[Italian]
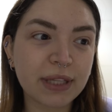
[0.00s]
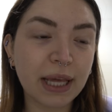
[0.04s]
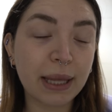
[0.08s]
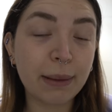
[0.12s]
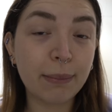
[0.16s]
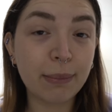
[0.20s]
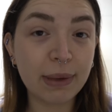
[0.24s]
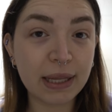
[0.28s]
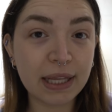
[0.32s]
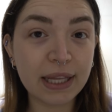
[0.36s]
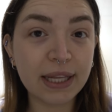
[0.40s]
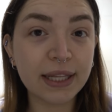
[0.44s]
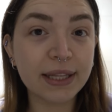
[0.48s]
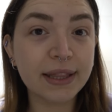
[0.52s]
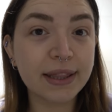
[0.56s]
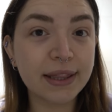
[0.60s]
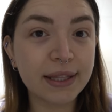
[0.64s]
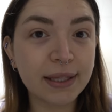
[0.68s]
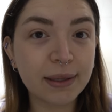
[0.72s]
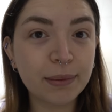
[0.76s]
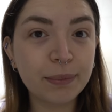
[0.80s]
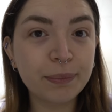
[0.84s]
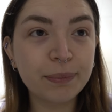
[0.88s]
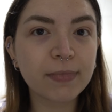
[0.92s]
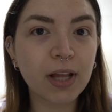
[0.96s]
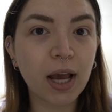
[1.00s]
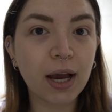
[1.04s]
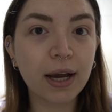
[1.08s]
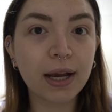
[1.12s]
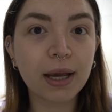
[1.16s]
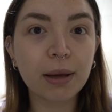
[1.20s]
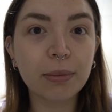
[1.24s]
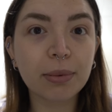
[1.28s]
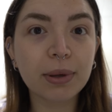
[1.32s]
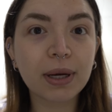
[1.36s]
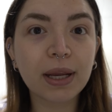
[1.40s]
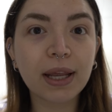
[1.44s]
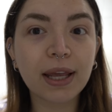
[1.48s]
i biglietti
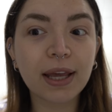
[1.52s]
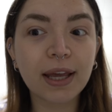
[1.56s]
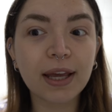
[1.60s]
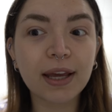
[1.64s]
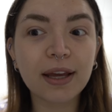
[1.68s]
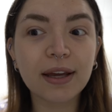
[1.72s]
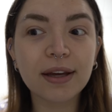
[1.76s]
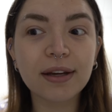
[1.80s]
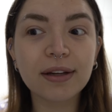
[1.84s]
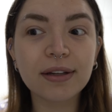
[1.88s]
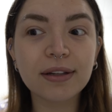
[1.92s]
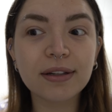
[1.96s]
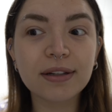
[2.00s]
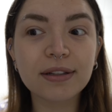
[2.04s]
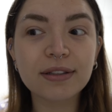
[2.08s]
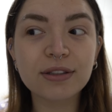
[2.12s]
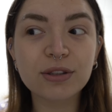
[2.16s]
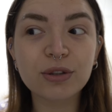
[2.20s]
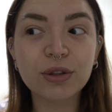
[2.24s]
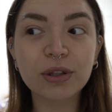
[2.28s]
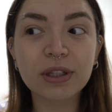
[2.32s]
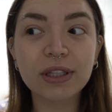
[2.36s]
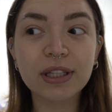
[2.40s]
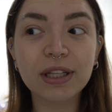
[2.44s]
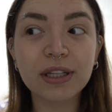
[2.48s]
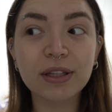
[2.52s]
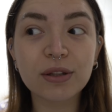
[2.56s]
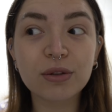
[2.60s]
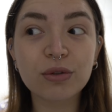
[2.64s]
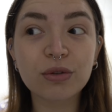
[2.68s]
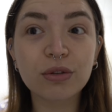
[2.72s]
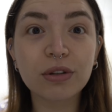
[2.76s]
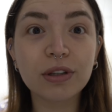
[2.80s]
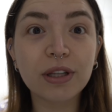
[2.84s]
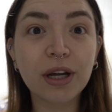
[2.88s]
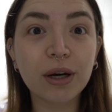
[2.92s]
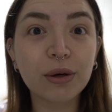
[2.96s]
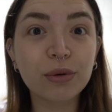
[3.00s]
anche perché eh, sono andati
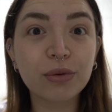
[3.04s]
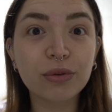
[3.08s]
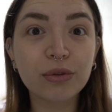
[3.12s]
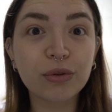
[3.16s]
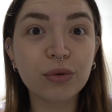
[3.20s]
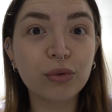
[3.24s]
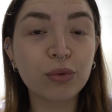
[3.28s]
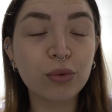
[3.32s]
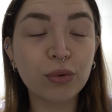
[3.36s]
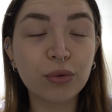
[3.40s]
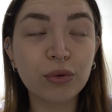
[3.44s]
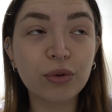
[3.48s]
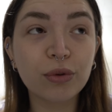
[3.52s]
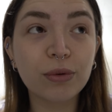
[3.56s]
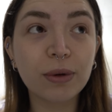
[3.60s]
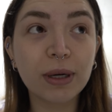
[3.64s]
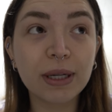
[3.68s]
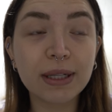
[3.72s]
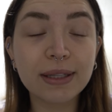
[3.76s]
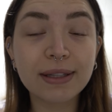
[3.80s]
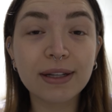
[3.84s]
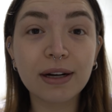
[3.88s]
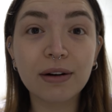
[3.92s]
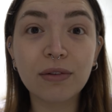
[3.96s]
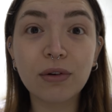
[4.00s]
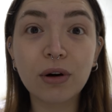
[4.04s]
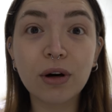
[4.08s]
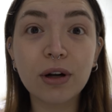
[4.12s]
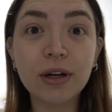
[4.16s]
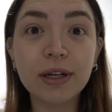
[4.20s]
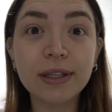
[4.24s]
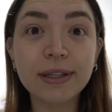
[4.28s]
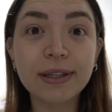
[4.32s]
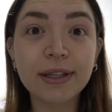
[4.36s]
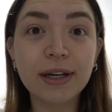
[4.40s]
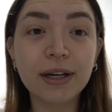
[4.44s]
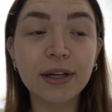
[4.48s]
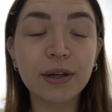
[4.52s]
sold out tutti un'altra
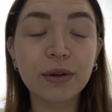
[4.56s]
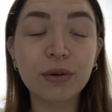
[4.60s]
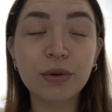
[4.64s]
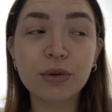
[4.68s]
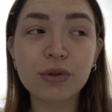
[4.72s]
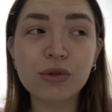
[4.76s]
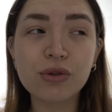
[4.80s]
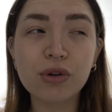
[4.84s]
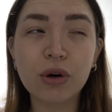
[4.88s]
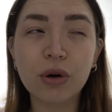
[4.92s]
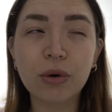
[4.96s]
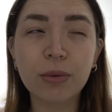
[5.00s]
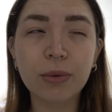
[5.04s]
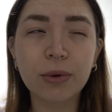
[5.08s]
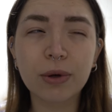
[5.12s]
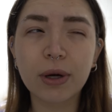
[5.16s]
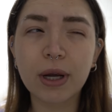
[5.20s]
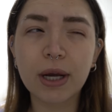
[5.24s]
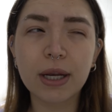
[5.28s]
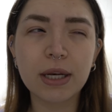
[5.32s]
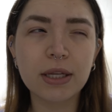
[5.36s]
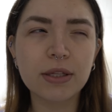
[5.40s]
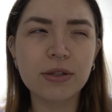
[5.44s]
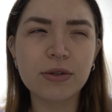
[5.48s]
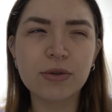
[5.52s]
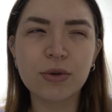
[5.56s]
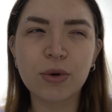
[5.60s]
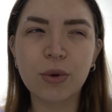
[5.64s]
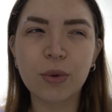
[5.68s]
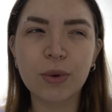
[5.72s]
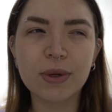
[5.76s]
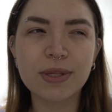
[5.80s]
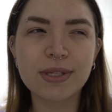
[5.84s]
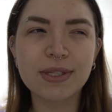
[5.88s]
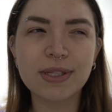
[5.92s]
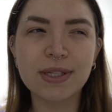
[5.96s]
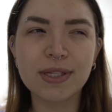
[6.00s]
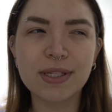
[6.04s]
volta io non so come organizzino
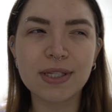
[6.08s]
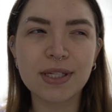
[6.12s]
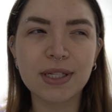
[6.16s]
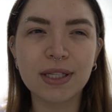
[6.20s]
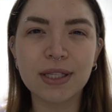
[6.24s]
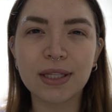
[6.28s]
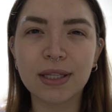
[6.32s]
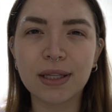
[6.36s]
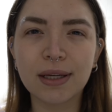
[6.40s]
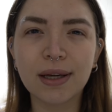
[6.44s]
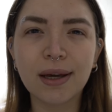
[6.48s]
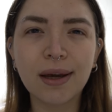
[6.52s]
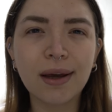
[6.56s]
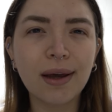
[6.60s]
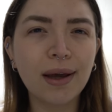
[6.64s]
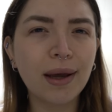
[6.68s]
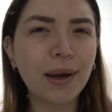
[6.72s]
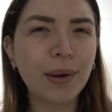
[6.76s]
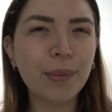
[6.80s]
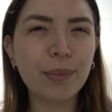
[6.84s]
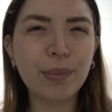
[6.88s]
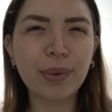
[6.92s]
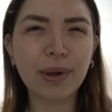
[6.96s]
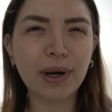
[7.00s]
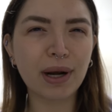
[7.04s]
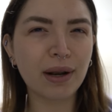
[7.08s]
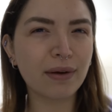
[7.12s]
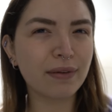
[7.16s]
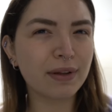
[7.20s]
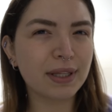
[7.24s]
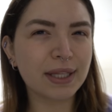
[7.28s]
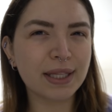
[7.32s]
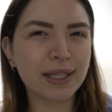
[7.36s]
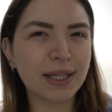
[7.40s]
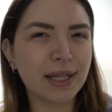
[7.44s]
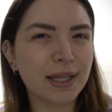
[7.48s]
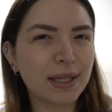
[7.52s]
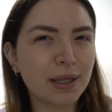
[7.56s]
questi siti per la
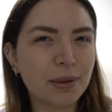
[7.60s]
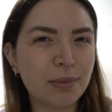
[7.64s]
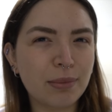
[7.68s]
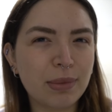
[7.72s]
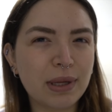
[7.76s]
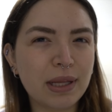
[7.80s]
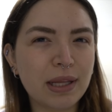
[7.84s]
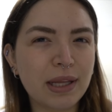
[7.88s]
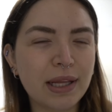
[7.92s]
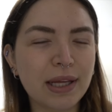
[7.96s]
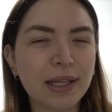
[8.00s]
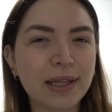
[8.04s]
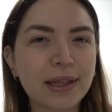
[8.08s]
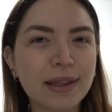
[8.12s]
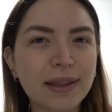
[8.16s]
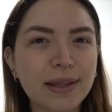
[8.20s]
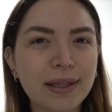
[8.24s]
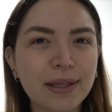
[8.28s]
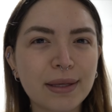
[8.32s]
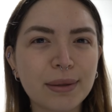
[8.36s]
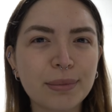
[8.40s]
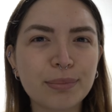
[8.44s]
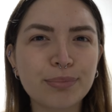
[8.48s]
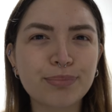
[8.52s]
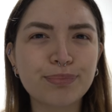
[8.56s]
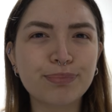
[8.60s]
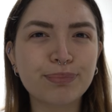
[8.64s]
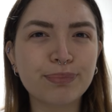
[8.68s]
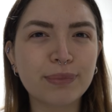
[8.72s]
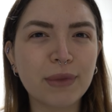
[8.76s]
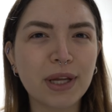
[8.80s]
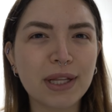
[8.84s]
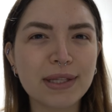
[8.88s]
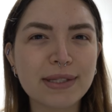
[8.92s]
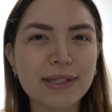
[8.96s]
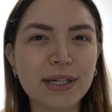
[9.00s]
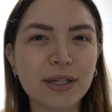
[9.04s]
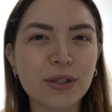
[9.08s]
vendita dei biglietti
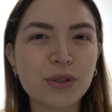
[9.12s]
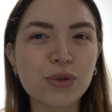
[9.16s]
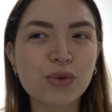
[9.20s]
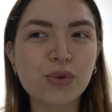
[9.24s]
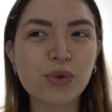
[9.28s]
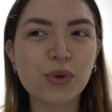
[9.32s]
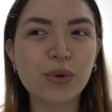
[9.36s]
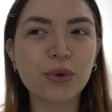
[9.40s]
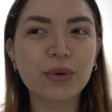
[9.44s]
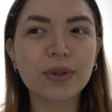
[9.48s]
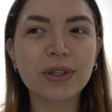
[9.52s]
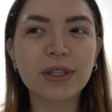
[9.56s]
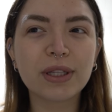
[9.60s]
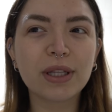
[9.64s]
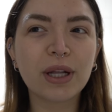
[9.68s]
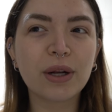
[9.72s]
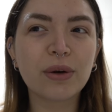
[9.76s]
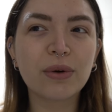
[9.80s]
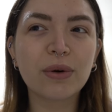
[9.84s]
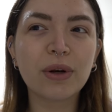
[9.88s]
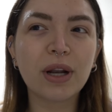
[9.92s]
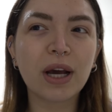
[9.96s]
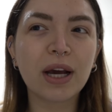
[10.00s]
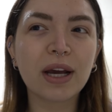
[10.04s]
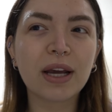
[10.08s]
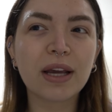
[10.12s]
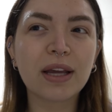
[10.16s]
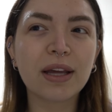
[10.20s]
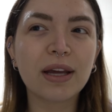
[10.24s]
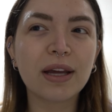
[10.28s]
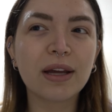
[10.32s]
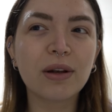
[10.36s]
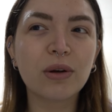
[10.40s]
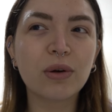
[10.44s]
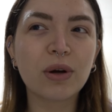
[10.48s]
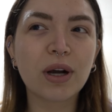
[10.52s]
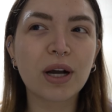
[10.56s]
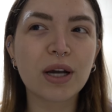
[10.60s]
nel senso non ti danno
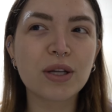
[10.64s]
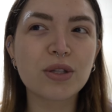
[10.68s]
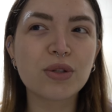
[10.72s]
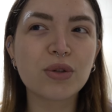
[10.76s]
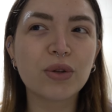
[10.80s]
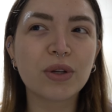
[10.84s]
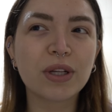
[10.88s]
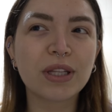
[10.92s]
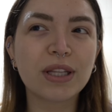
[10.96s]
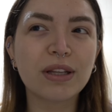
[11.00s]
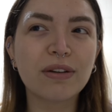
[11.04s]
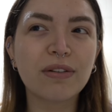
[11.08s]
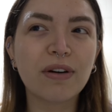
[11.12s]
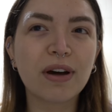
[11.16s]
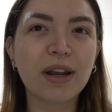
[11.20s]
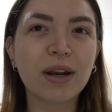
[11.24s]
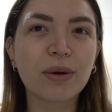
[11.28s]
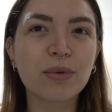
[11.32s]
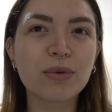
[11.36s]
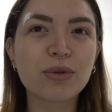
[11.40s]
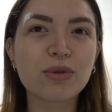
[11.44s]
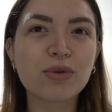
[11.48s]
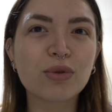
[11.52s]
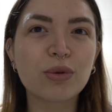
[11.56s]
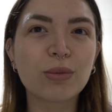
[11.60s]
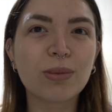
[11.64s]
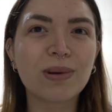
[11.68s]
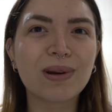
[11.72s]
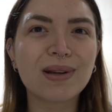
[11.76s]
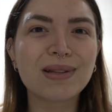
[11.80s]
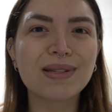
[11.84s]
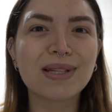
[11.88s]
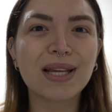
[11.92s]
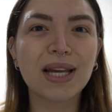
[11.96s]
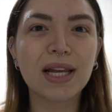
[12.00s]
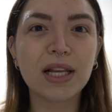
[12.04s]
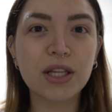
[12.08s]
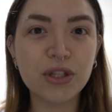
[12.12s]
neanche l'occasione di fare questo
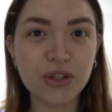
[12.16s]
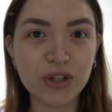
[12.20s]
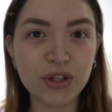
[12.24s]
pre-sale